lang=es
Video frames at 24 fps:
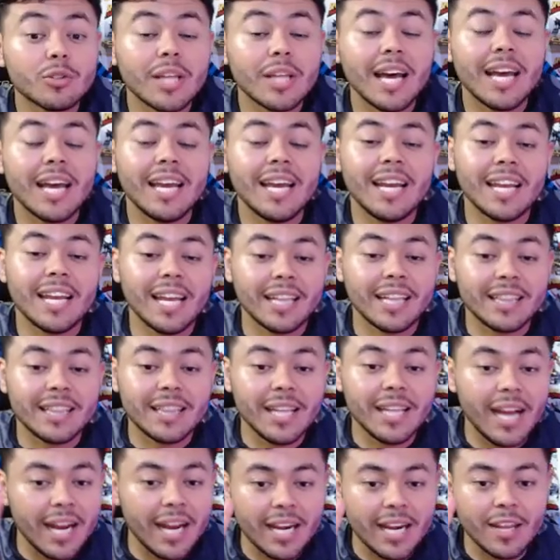ronda el que
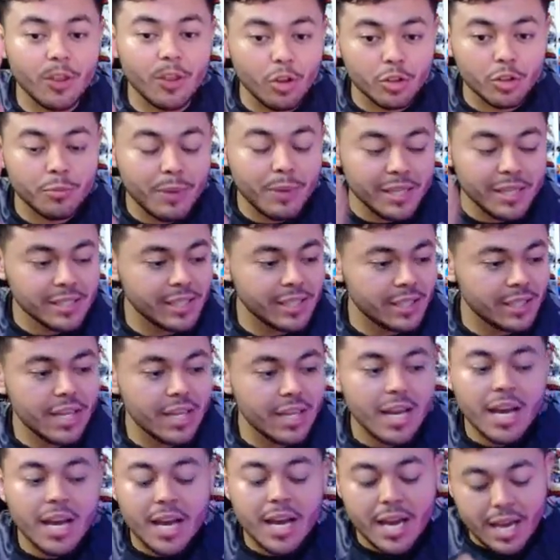gane dos
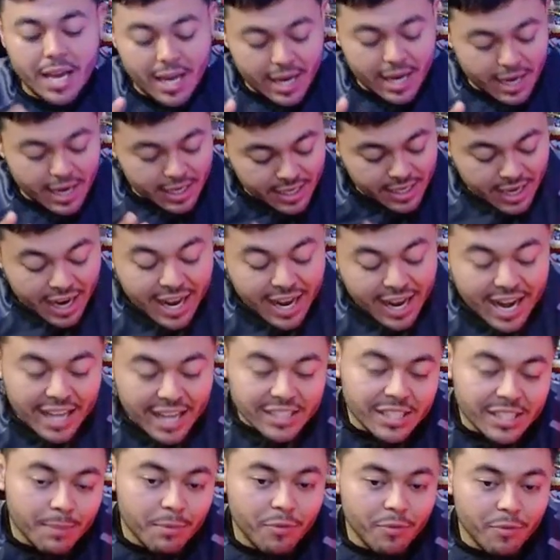veces. Ya
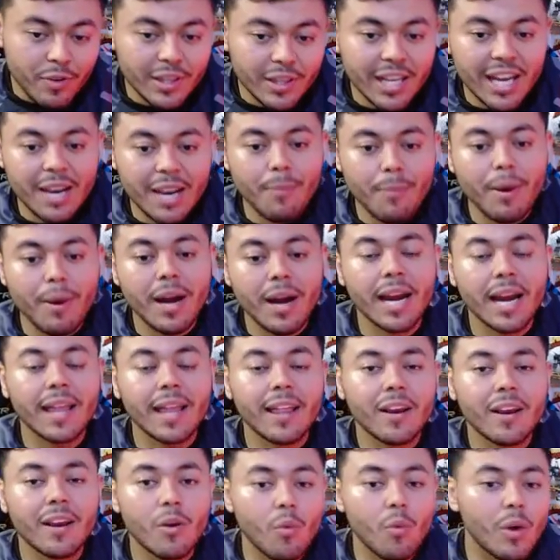las semifinales van a
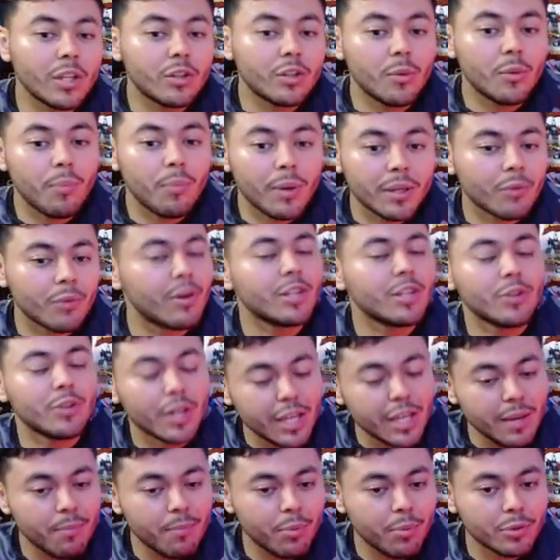quedar cuatro,
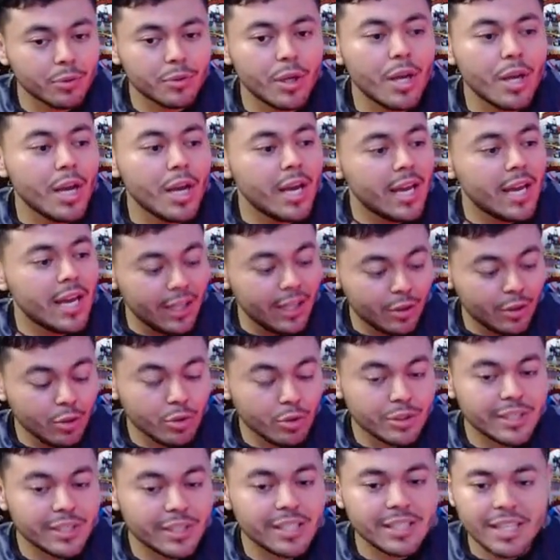equipos.
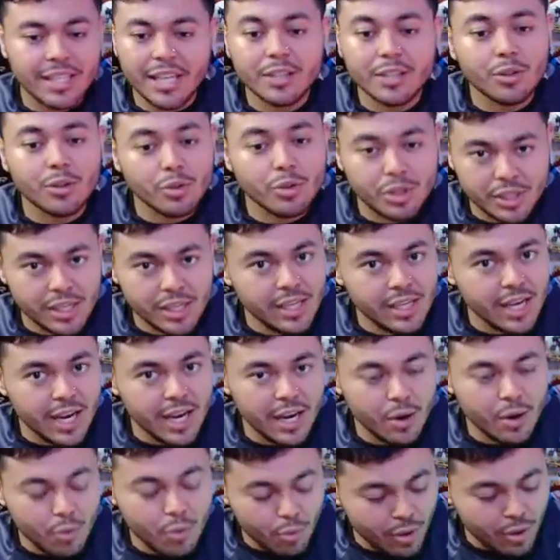Entonces, esto sí
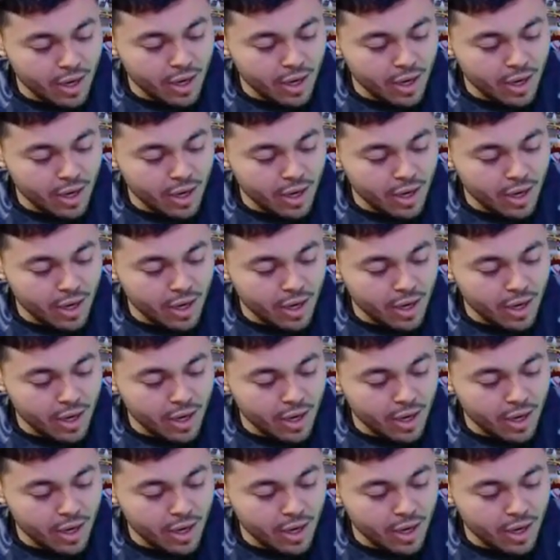ya es